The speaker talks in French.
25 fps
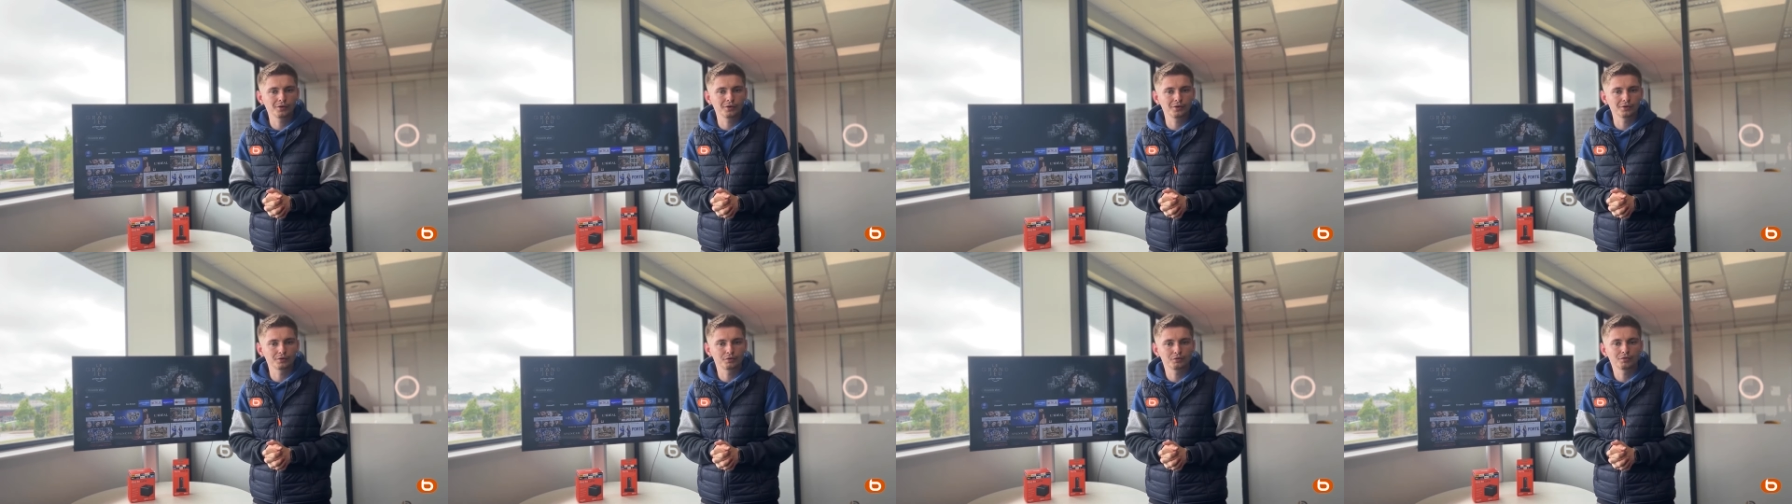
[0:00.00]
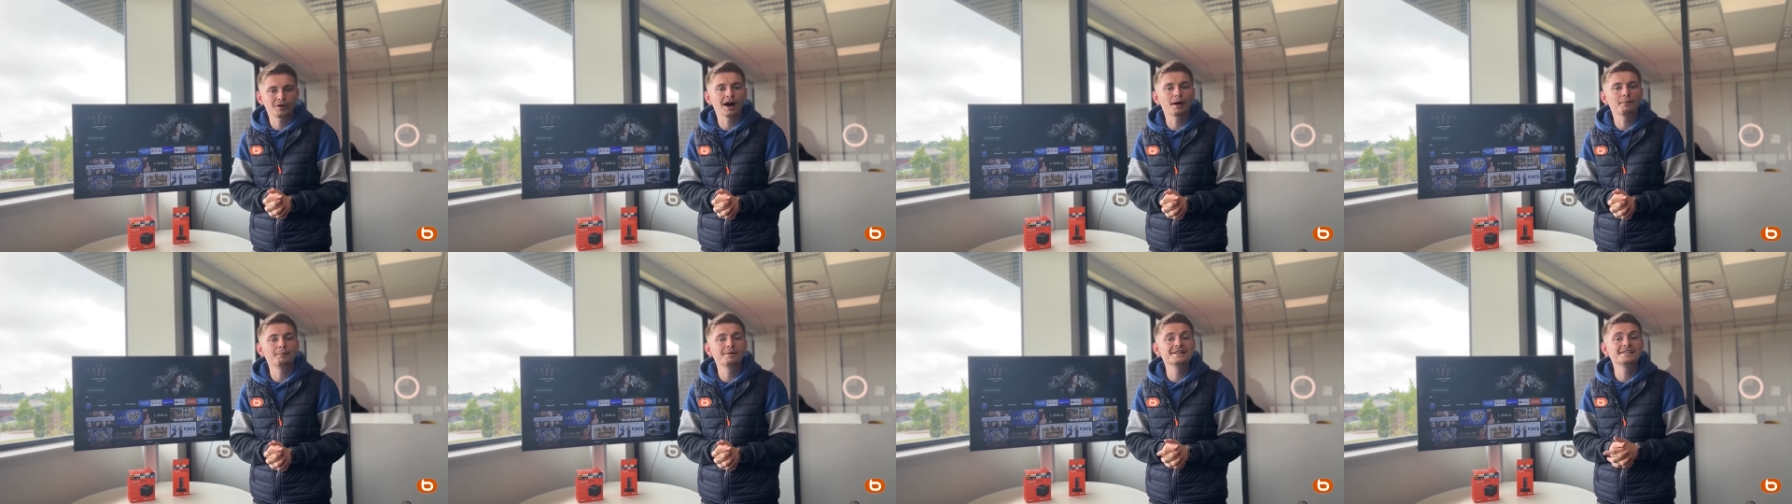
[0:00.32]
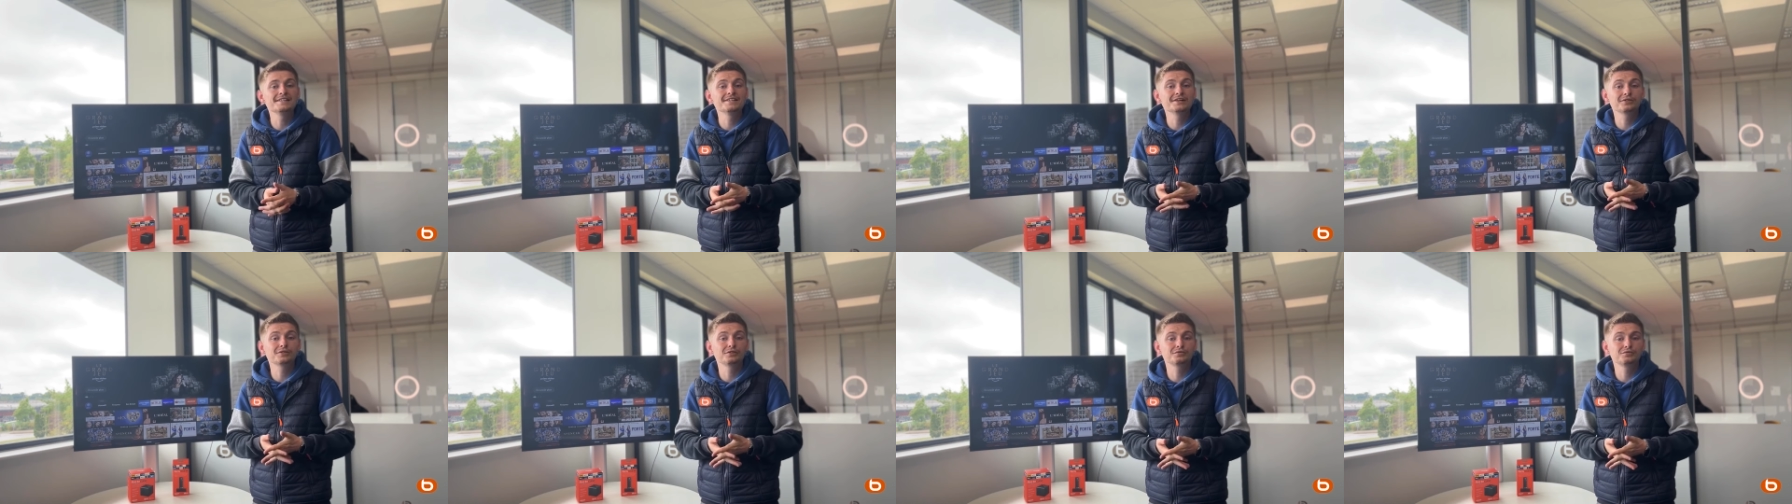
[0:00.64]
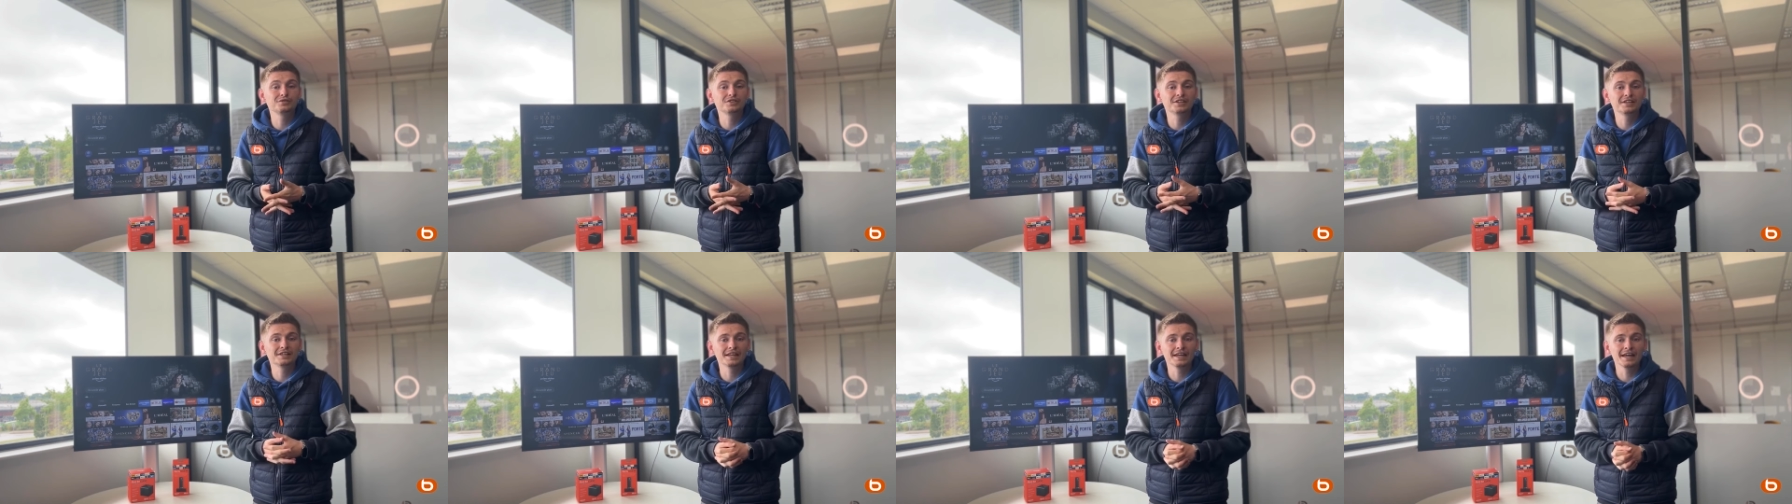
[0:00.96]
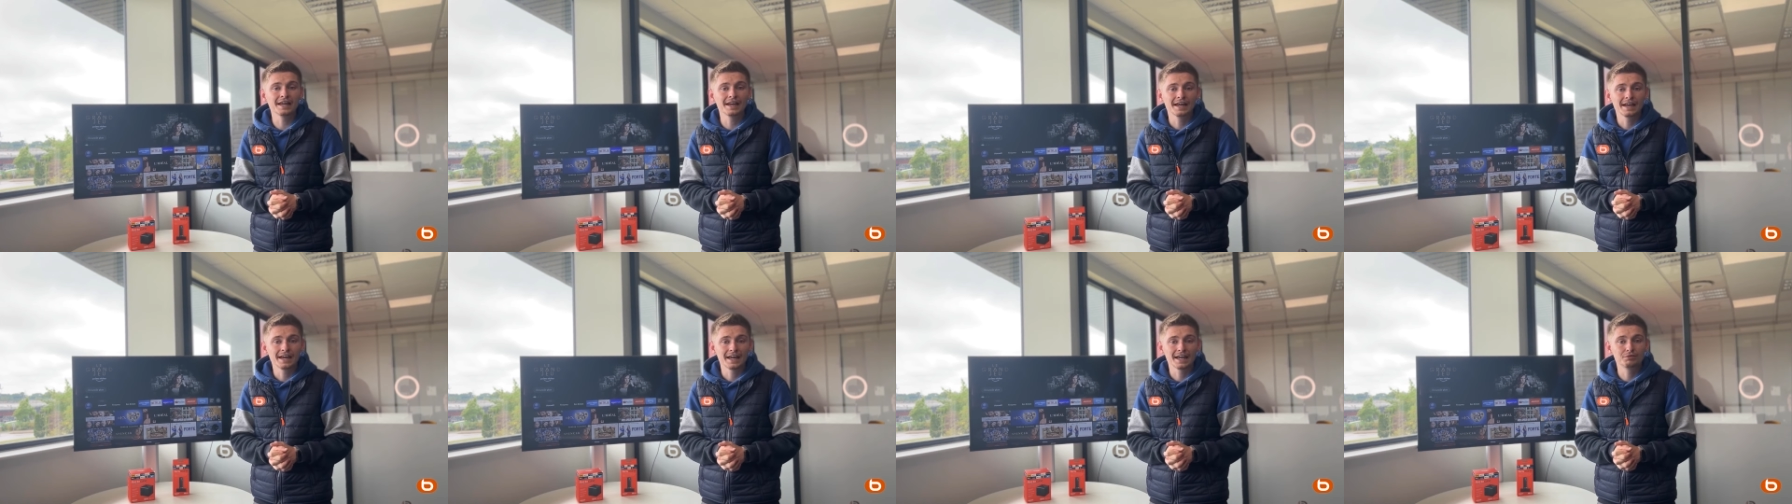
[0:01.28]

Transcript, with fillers: se fera un plaisir de vous aider et